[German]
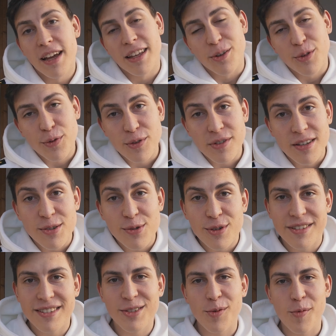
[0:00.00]
Ihr dürft es
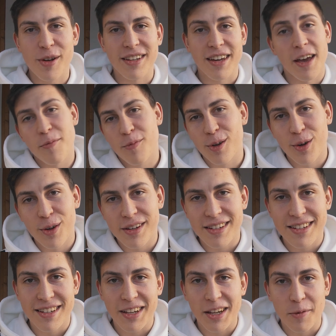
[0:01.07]
natürlich nicht übertreiben, ihr könnt
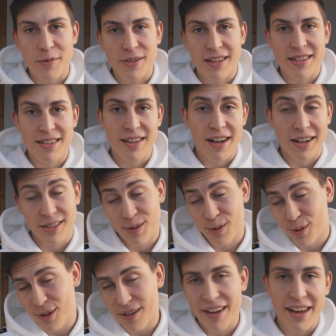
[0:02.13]
nicht in jedem Satz sagen
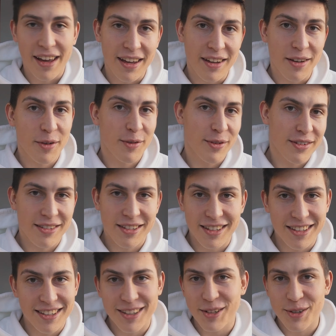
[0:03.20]
so, hey,
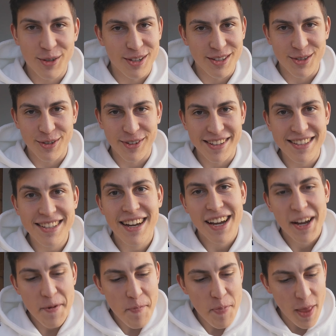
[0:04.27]
oder sowas,
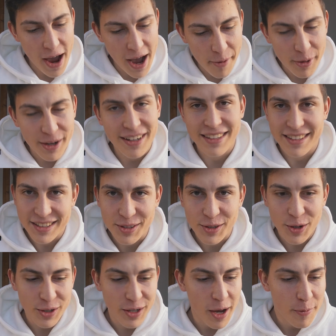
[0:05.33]
aber
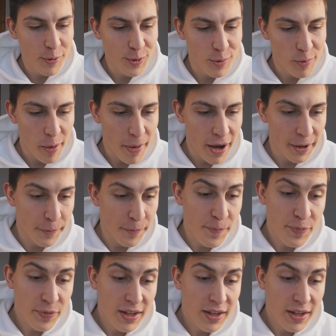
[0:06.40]
das könnt ihr ab und zu mal machen.